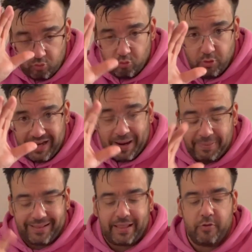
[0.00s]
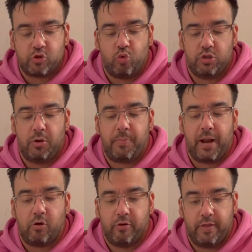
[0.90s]
un apartado exclusivo para
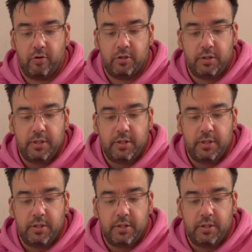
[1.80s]
el cocido.